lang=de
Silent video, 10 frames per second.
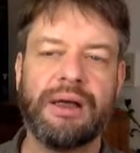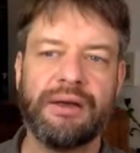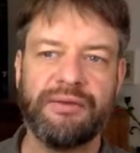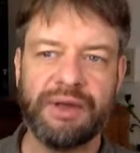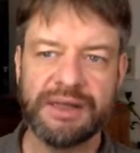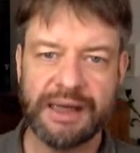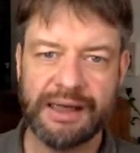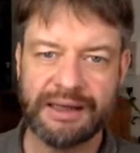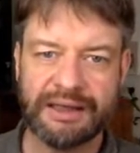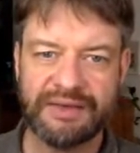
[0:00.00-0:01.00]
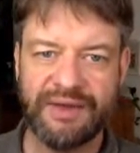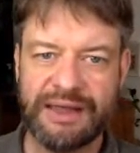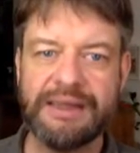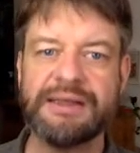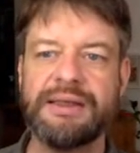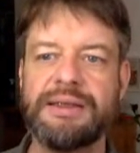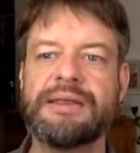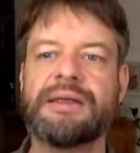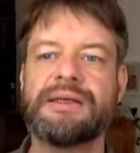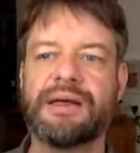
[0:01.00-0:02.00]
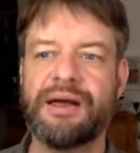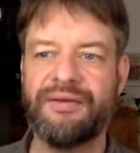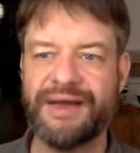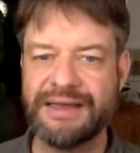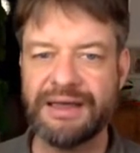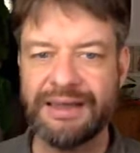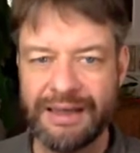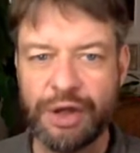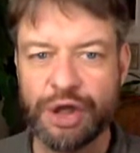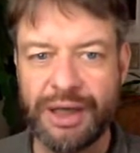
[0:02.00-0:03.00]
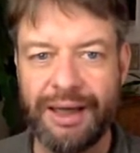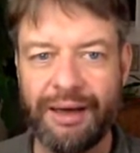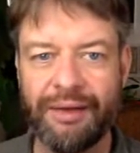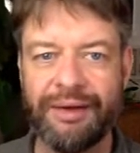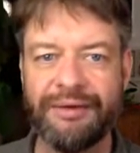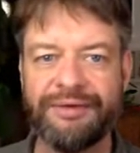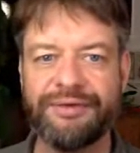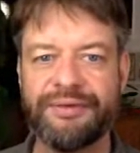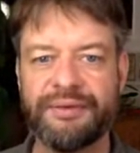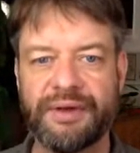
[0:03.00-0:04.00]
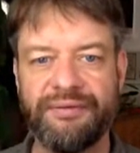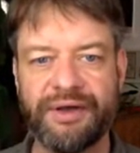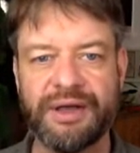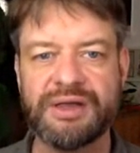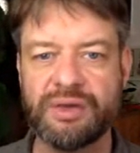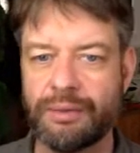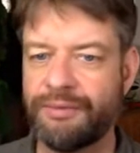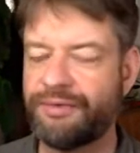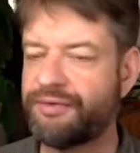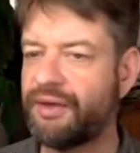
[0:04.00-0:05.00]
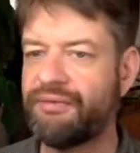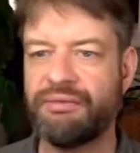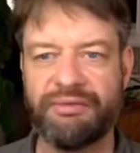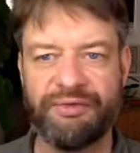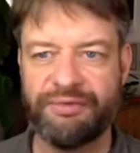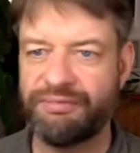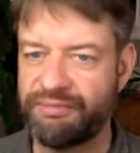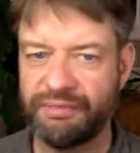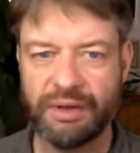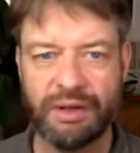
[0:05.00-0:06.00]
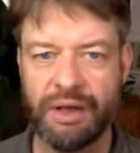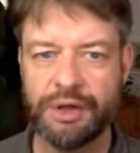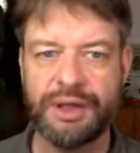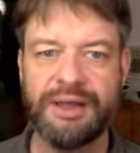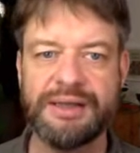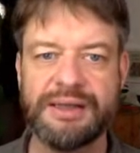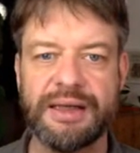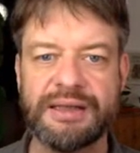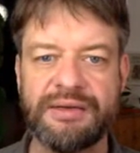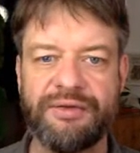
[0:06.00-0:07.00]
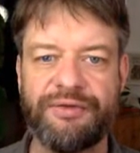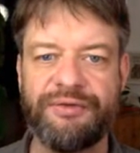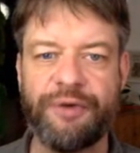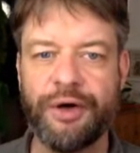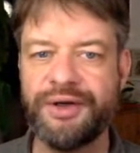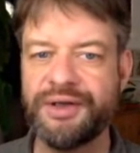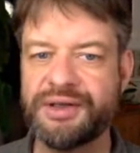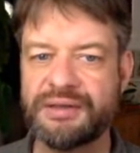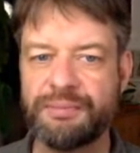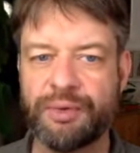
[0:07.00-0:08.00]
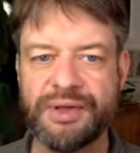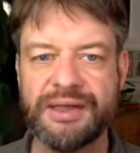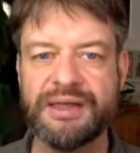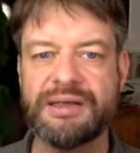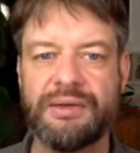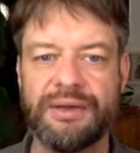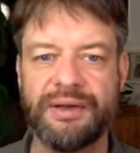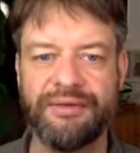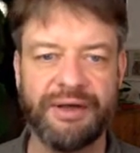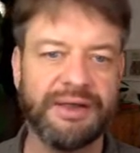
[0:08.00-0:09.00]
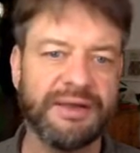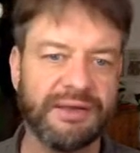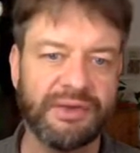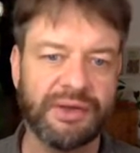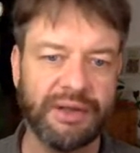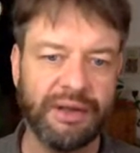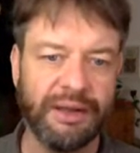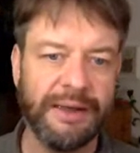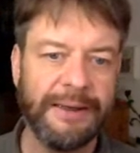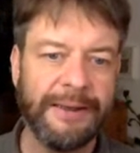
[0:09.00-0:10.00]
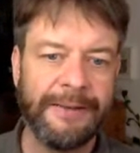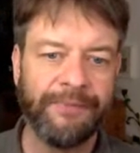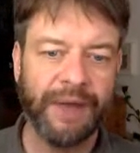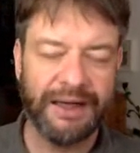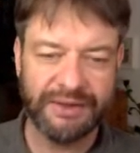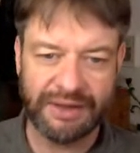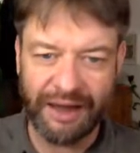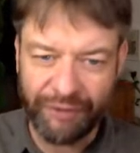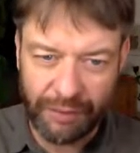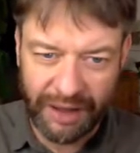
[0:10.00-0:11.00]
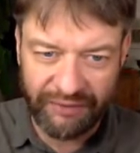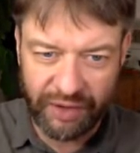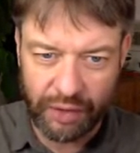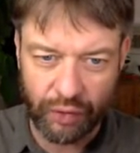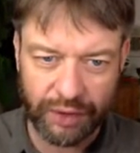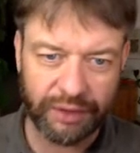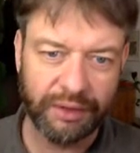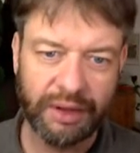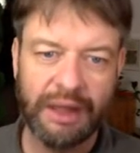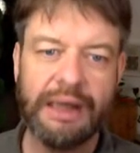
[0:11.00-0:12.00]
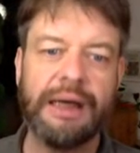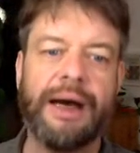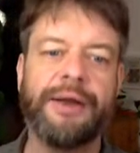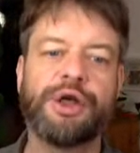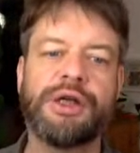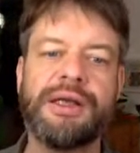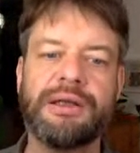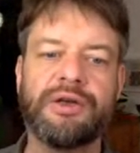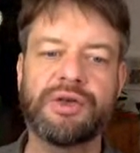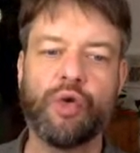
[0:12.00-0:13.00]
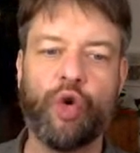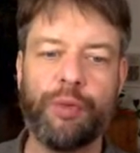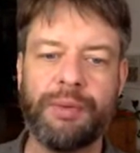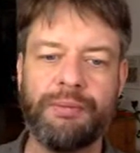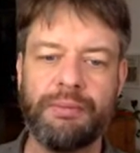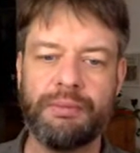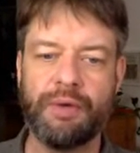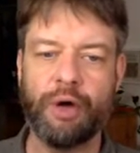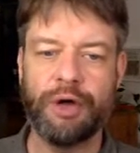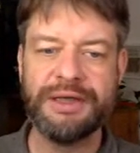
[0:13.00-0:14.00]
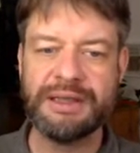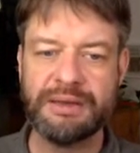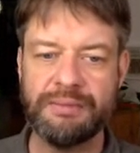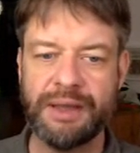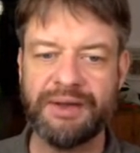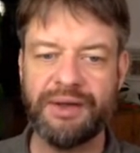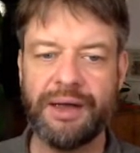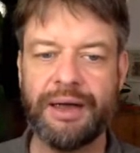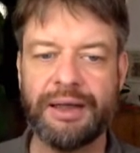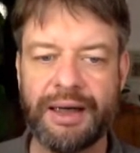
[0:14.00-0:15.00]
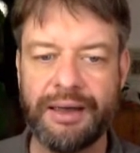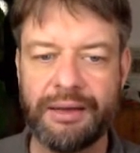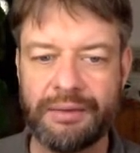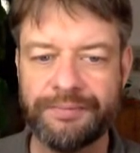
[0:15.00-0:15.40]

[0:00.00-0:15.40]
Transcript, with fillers: Wie gesagt, das Wichtigste ist, dass da kein Wasser drin stehen darf. Dann wird das Sumpf, dann entstehen diese ganzen Fäulnisprozesse und dann fängt das an zu stinken. Also dafür machen wir hier unten eine Schicht aus grobem Holzmaterial rein.